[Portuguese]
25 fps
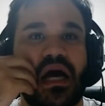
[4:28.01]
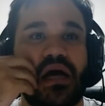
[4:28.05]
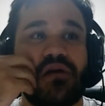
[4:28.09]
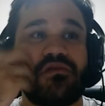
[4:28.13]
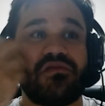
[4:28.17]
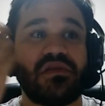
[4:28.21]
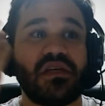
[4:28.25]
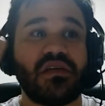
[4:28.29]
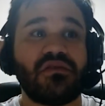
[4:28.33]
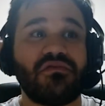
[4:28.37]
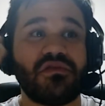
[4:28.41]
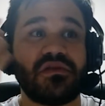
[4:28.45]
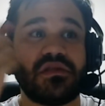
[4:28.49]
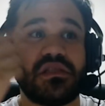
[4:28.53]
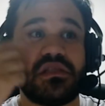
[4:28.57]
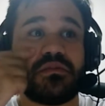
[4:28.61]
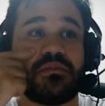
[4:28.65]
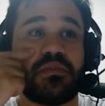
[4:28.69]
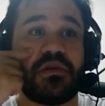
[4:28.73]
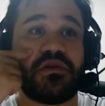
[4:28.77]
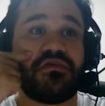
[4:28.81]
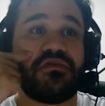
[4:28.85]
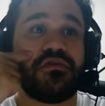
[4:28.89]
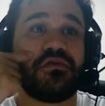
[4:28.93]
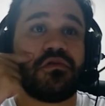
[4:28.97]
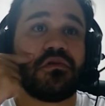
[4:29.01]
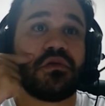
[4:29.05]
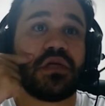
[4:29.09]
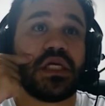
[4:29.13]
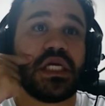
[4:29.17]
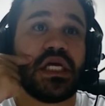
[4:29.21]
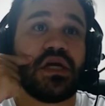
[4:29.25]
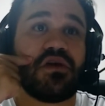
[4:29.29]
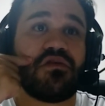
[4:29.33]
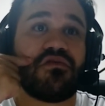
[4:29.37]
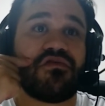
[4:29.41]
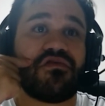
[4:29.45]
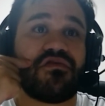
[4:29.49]
A não ser que vocês prefiram que
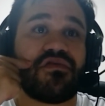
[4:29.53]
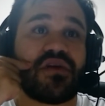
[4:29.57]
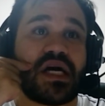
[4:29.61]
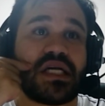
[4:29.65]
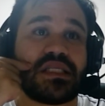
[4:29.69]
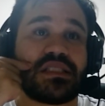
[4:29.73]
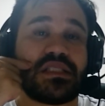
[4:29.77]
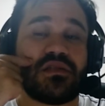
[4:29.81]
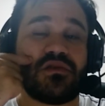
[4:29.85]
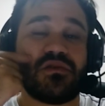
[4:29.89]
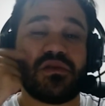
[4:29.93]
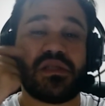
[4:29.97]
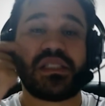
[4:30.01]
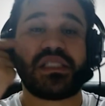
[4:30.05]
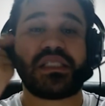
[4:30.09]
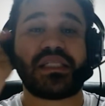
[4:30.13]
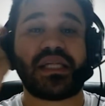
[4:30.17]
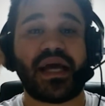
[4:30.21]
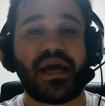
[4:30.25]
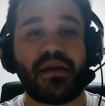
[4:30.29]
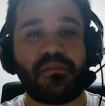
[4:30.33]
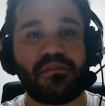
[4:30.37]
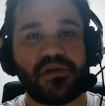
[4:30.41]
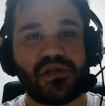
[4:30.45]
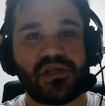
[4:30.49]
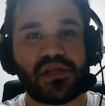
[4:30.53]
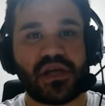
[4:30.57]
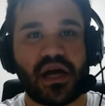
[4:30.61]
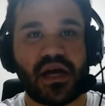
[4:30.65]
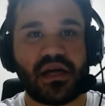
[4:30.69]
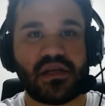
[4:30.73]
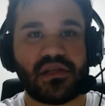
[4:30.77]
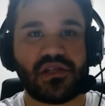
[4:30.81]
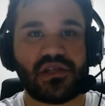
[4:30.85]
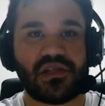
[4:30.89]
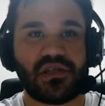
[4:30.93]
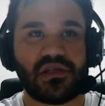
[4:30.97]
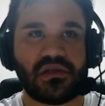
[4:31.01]
eu faça no
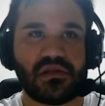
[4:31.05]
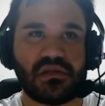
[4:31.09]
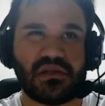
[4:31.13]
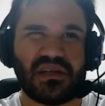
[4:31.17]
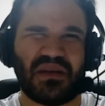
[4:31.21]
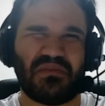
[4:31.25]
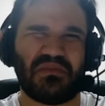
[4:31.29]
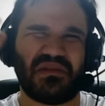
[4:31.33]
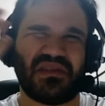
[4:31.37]
Snapchat, né?